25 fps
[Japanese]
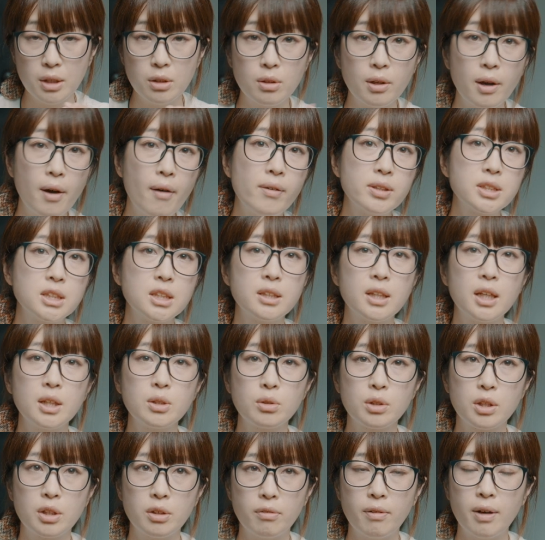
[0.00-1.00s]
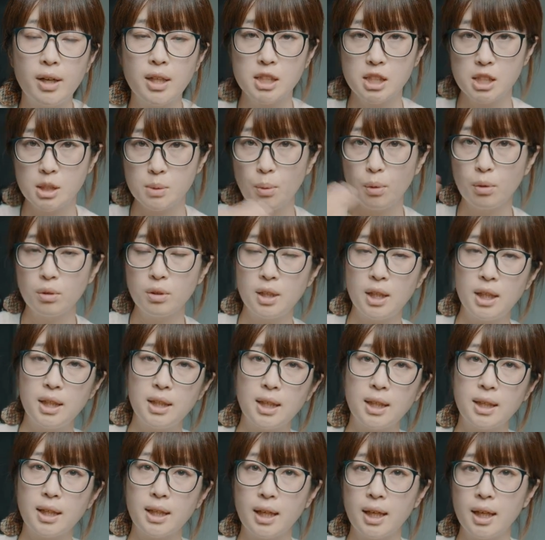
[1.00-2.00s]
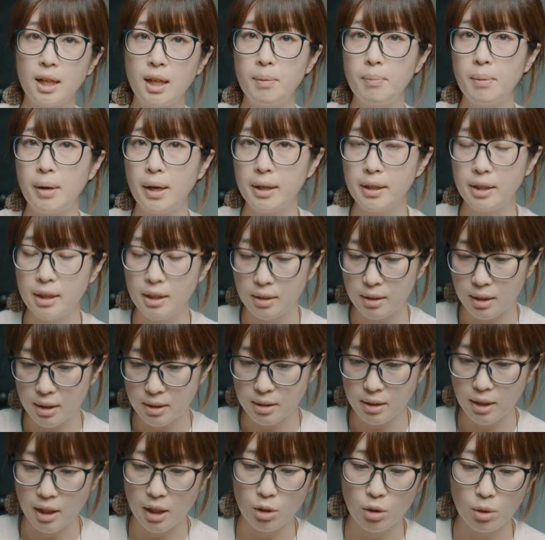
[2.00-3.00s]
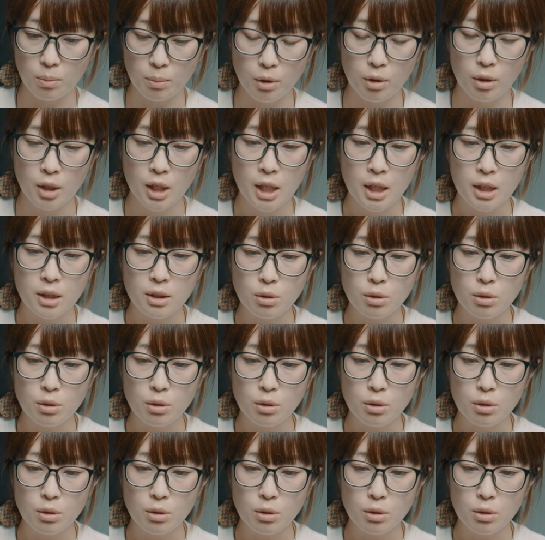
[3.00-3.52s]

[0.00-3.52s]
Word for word: ント合わせたい時は絞っていただければいいんですけれども